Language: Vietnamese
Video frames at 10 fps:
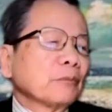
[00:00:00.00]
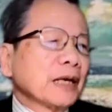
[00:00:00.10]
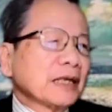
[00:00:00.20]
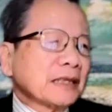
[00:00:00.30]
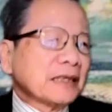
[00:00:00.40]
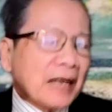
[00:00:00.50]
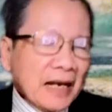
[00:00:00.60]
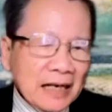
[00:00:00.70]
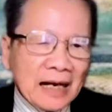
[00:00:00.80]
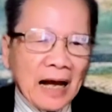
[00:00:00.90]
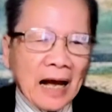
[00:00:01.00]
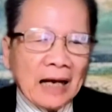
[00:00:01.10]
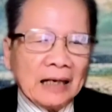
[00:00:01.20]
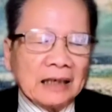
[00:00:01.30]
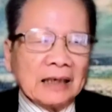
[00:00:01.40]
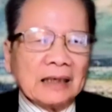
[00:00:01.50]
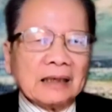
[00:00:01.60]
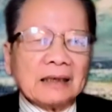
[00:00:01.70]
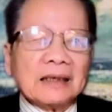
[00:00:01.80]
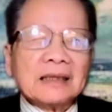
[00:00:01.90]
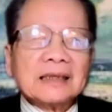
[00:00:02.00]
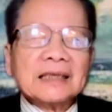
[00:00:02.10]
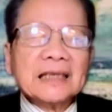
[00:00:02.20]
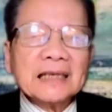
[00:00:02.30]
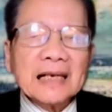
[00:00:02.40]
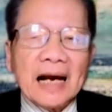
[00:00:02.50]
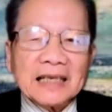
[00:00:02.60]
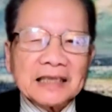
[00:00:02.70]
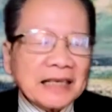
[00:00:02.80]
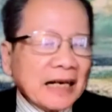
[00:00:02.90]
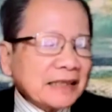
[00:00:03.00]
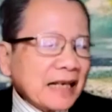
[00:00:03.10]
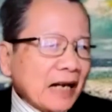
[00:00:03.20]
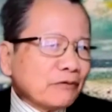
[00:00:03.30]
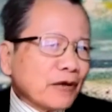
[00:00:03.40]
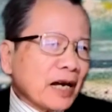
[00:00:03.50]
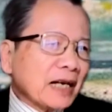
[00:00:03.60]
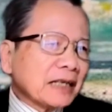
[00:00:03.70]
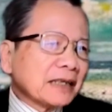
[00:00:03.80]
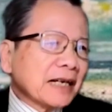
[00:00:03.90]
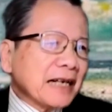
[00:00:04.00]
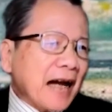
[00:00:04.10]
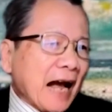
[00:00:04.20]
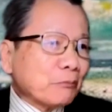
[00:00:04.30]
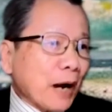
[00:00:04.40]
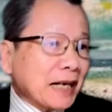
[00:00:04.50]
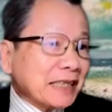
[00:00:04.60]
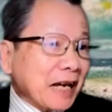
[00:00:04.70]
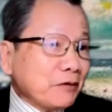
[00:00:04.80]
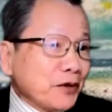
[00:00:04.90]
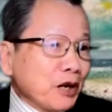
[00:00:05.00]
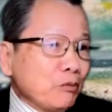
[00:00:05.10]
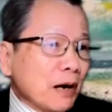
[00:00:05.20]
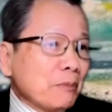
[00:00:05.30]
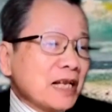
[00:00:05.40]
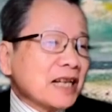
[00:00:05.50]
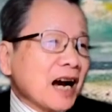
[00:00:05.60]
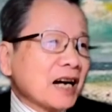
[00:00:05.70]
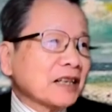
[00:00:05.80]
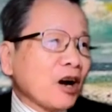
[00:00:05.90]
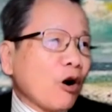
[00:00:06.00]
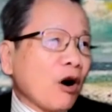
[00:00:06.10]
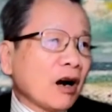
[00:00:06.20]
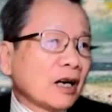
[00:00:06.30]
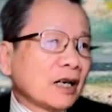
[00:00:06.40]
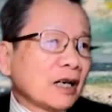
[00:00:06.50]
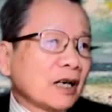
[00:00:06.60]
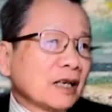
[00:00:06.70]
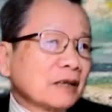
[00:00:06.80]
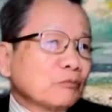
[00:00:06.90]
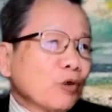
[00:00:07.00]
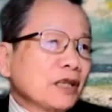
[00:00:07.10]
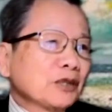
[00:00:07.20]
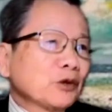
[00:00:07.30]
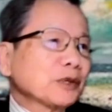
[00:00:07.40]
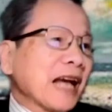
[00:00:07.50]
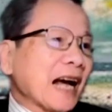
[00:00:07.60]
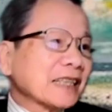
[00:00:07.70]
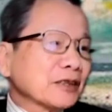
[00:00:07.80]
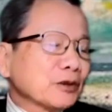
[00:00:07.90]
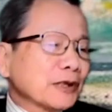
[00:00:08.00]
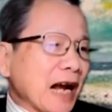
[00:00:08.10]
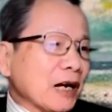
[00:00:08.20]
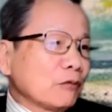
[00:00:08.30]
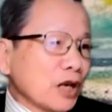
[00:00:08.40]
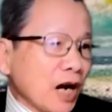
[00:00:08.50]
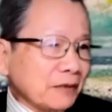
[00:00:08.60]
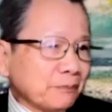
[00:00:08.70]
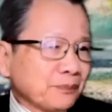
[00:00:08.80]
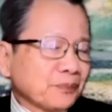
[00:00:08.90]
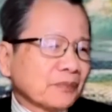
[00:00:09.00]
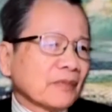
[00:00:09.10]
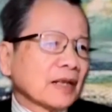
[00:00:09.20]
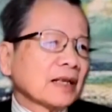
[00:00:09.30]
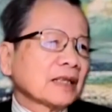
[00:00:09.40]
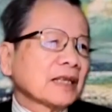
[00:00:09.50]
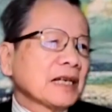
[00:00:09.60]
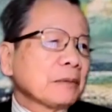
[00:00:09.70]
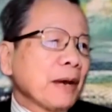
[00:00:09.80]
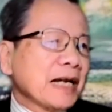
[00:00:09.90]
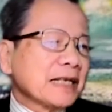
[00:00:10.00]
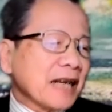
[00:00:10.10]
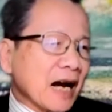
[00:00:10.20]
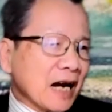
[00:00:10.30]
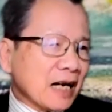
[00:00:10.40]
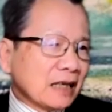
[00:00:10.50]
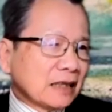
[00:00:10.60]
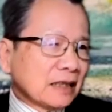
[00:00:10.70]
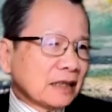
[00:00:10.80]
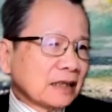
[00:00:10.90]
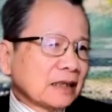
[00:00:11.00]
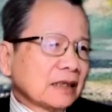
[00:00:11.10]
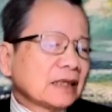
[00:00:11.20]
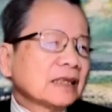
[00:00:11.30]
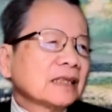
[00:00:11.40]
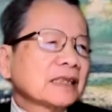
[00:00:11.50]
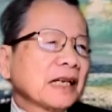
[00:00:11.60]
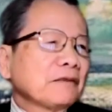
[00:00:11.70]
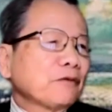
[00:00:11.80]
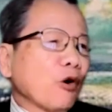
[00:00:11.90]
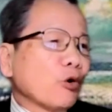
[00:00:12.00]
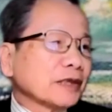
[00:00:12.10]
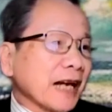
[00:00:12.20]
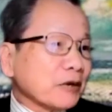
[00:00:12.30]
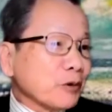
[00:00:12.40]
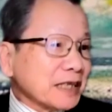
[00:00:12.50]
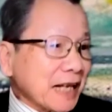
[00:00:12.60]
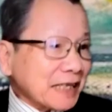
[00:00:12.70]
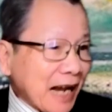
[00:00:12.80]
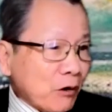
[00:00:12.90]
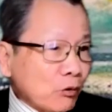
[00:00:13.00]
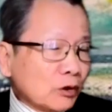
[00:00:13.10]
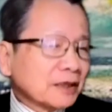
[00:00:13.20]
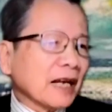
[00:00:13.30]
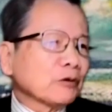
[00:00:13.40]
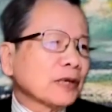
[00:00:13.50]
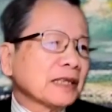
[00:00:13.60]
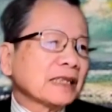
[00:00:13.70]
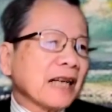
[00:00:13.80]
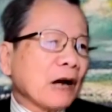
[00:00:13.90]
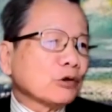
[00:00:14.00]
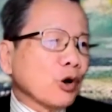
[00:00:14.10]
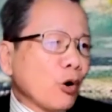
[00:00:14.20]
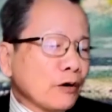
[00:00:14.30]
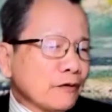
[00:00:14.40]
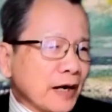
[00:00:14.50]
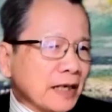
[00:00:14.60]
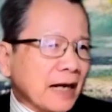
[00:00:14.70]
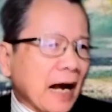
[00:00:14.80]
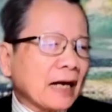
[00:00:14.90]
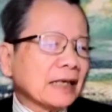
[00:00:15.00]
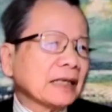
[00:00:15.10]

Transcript: mình thấy là những cái xì căng đan về ngân hàng bán trái phiếu mà bây giờ là họ muốn rút ra rút ra không được thì bây giờ chính phủ giải quyết ra sao giải quyết ra sao đối với các